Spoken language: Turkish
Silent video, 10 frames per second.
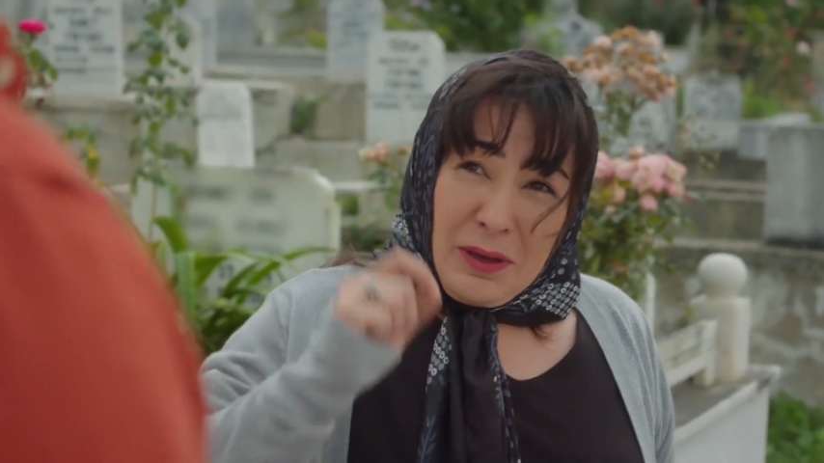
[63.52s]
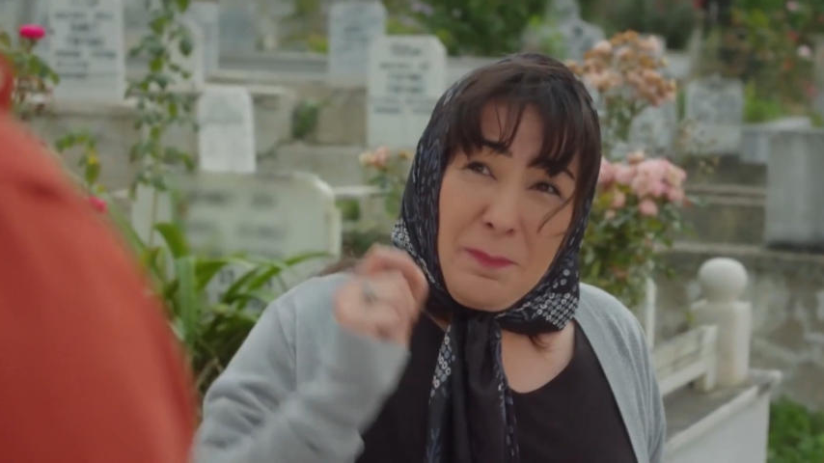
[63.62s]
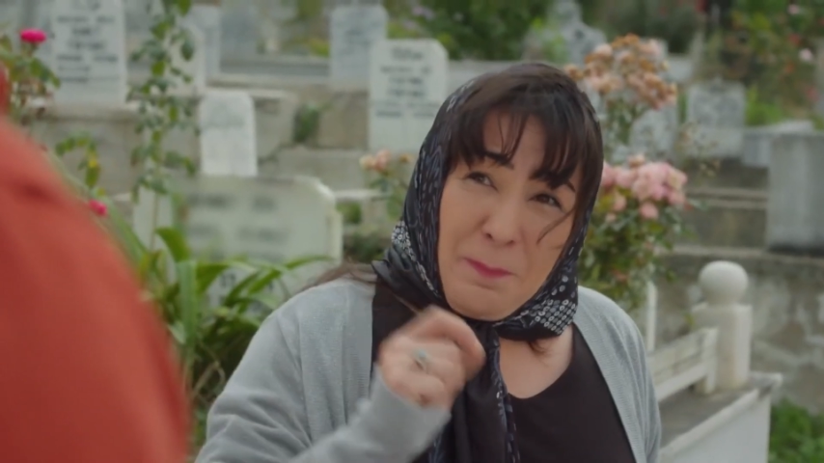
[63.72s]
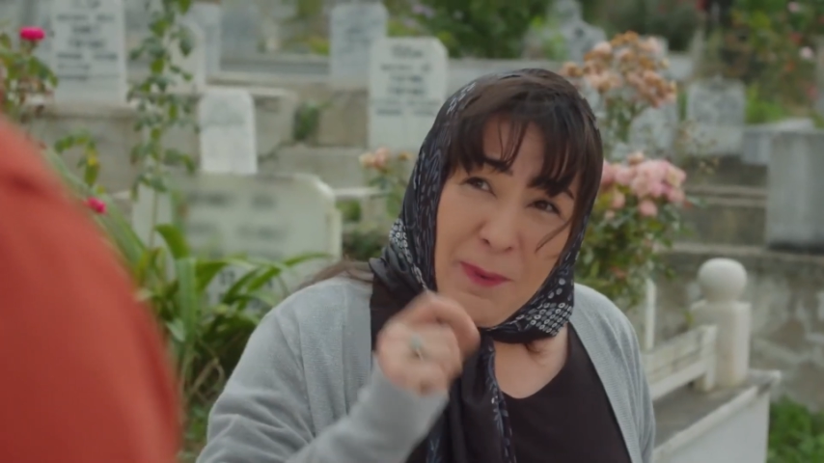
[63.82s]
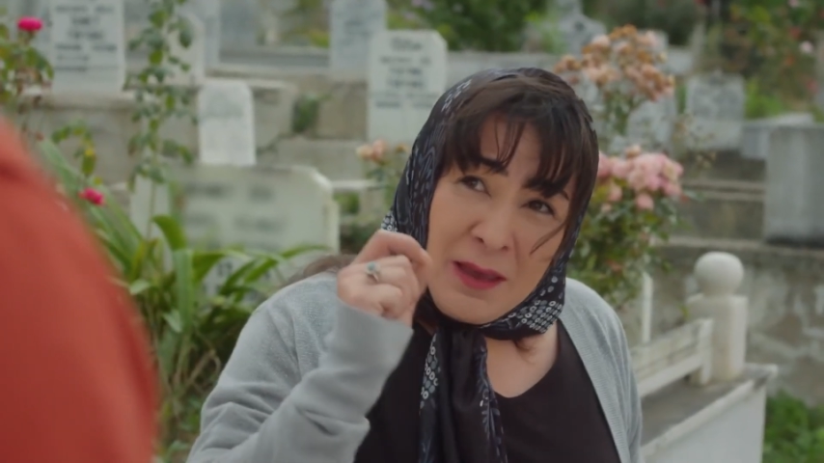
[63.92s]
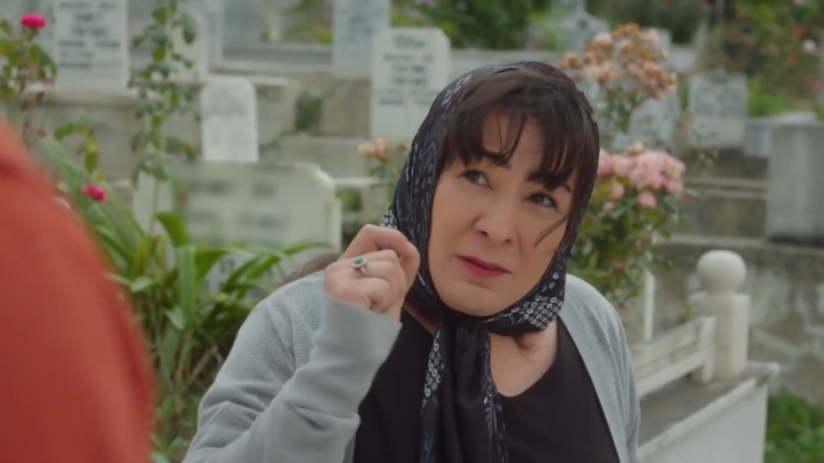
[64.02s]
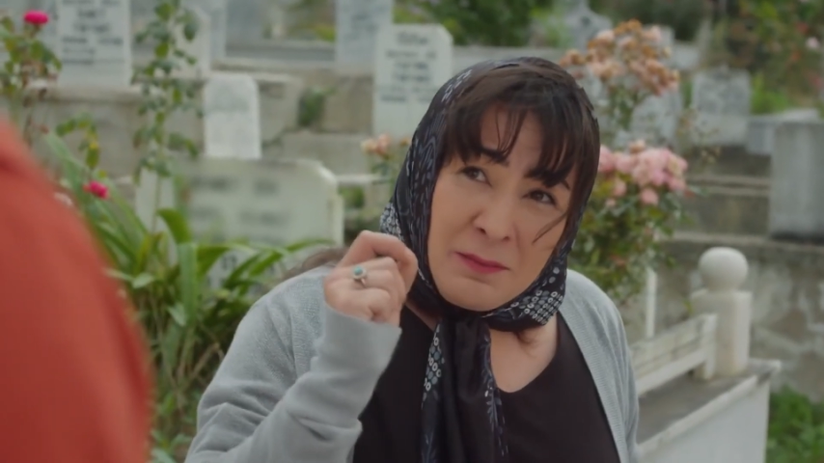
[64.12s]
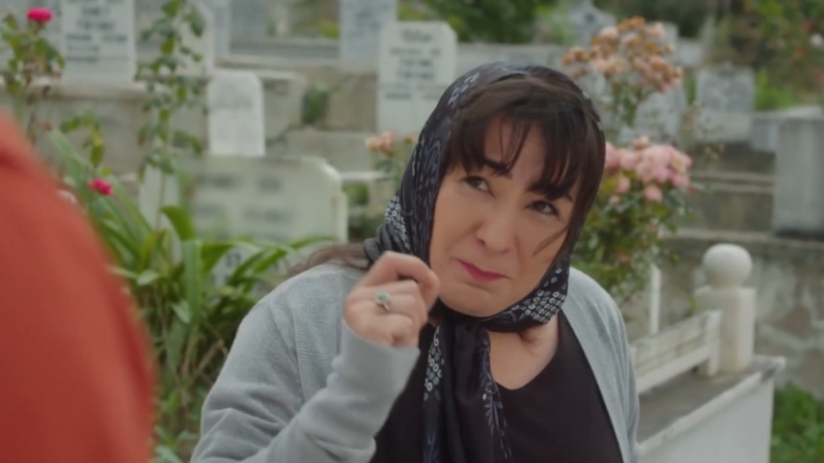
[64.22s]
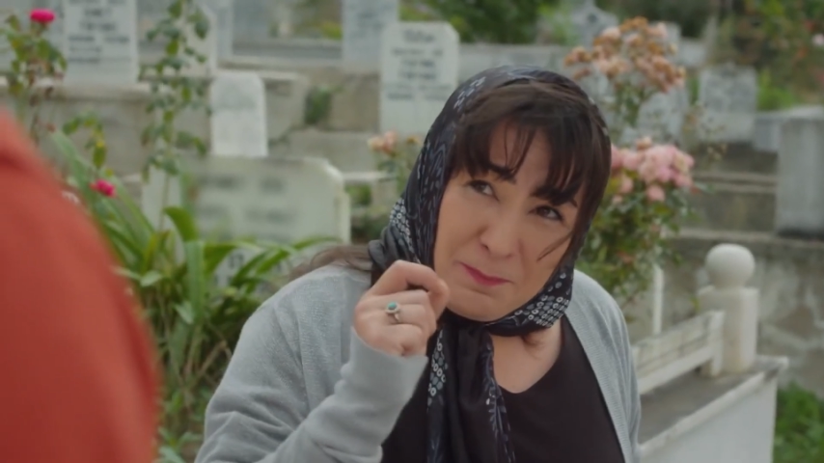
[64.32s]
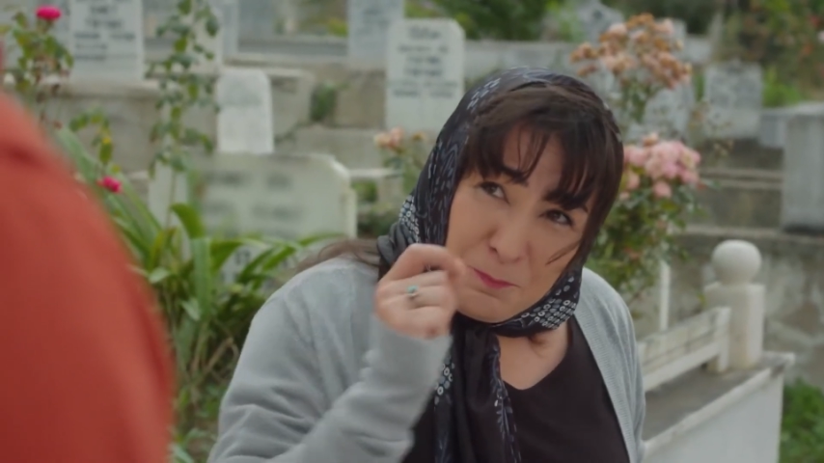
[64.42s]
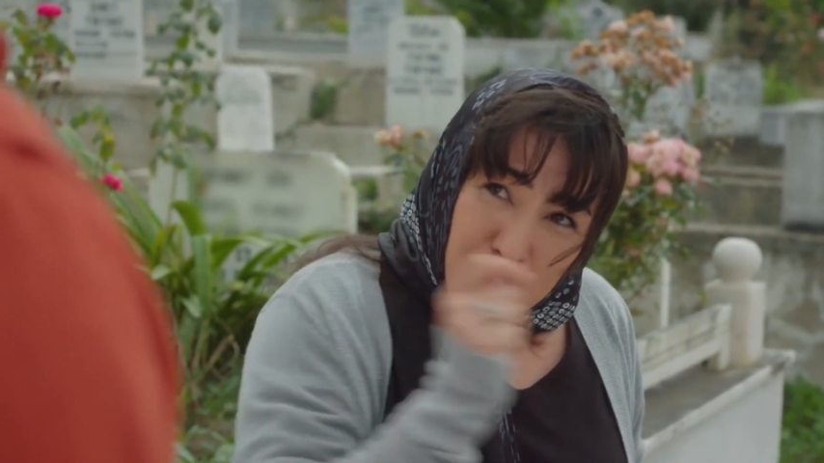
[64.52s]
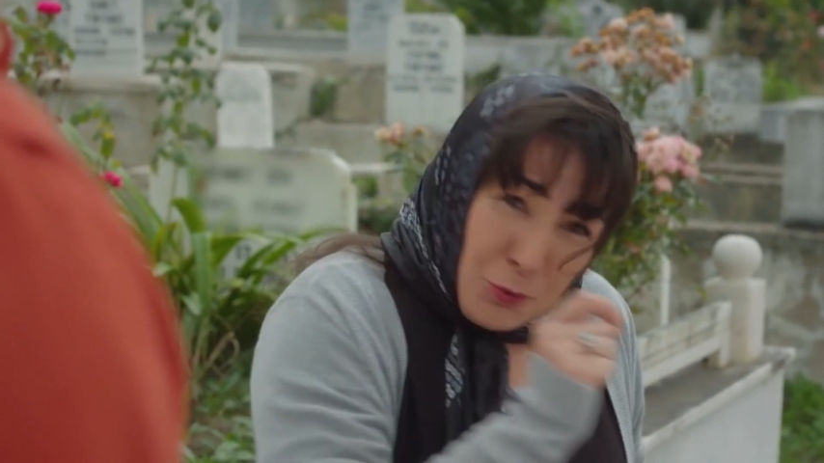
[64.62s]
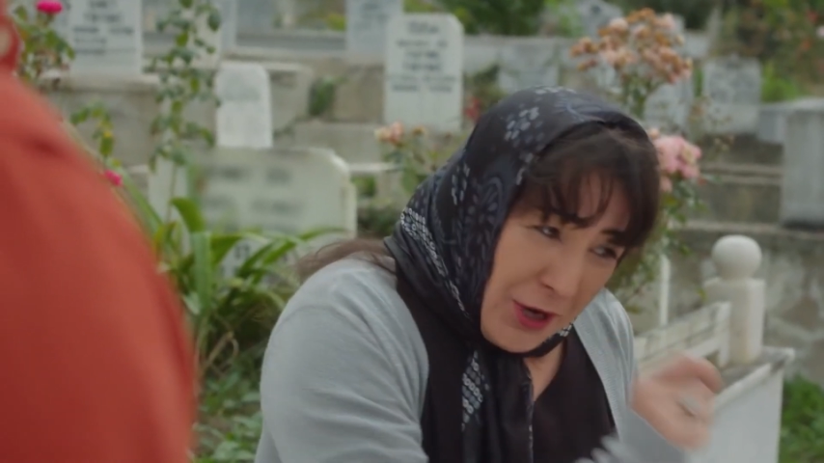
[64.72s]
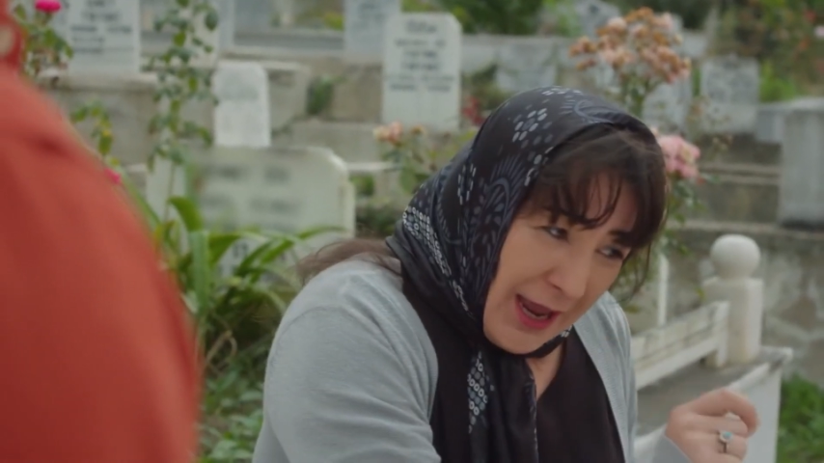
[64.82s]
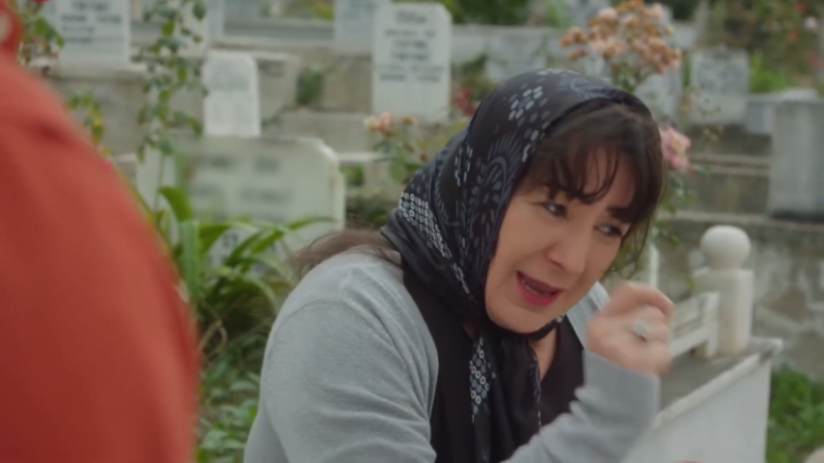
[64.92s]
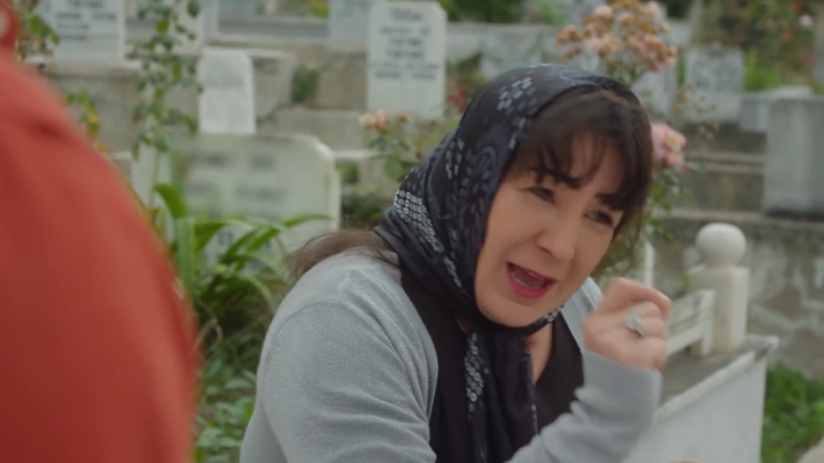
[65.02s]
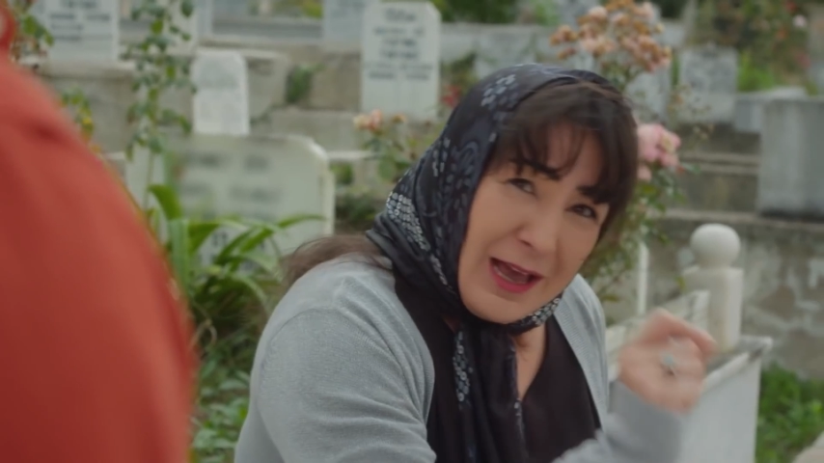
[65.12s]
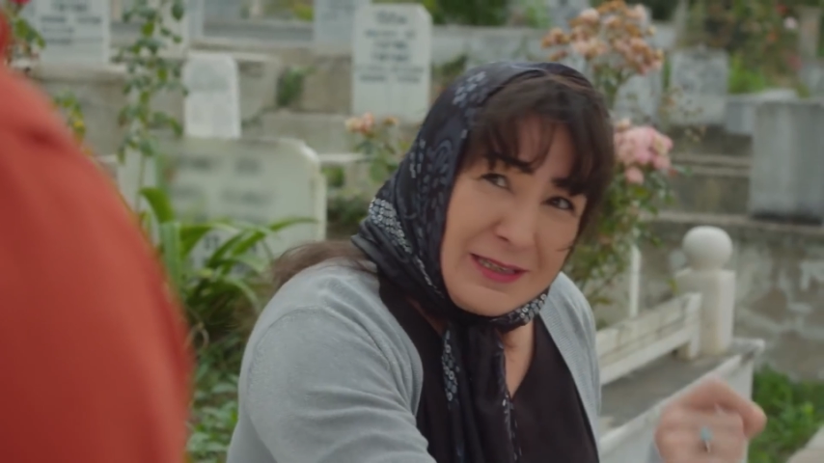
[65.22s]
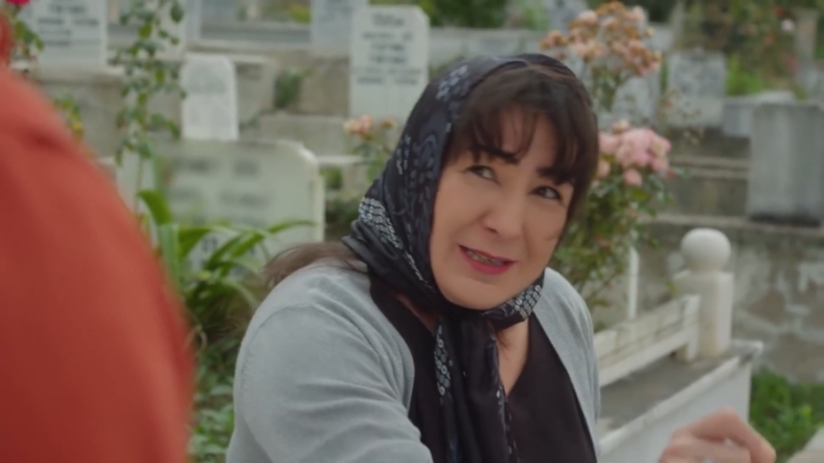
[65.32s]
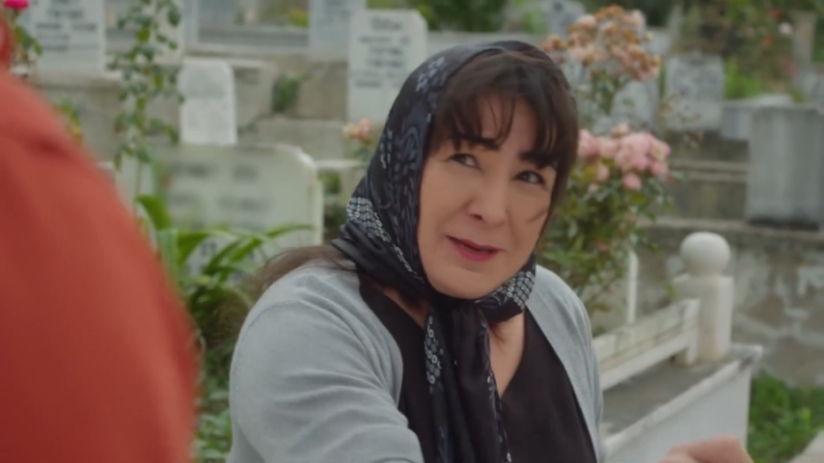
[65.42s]
ben buraya
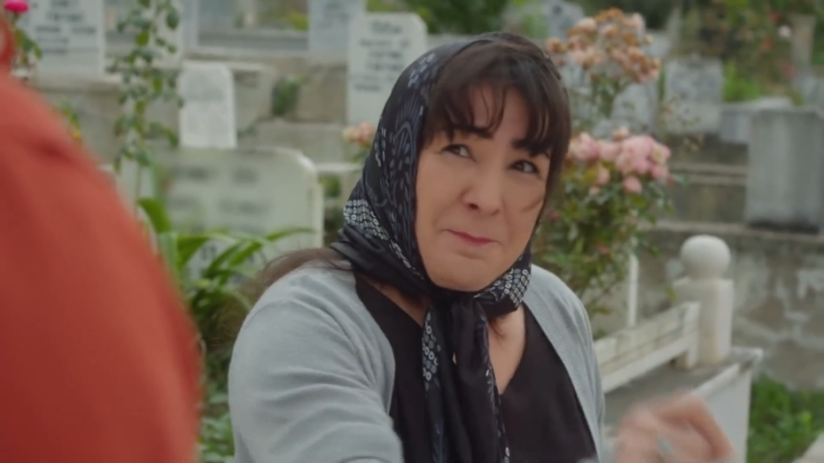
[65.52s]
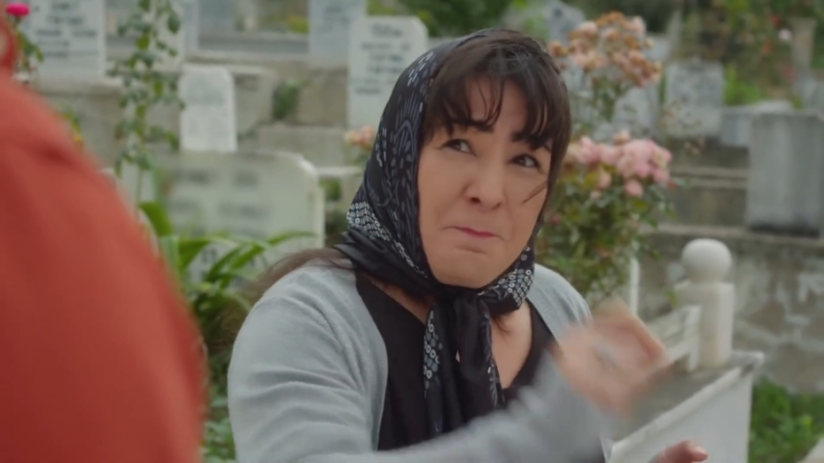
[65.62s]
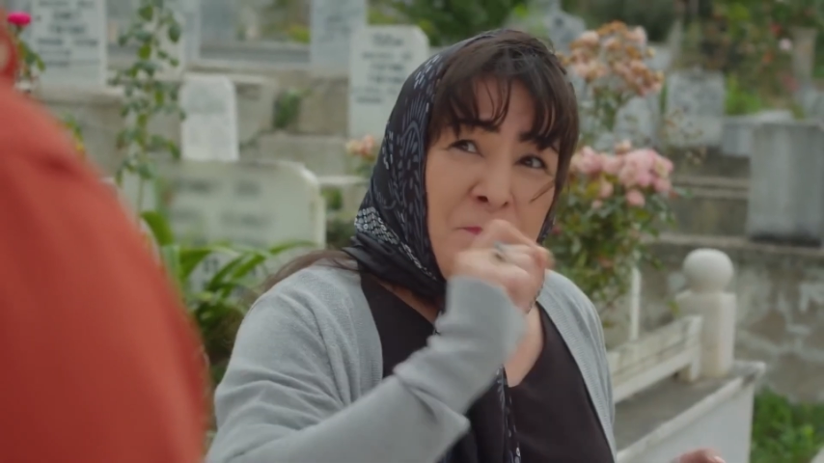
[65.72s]
yazayım.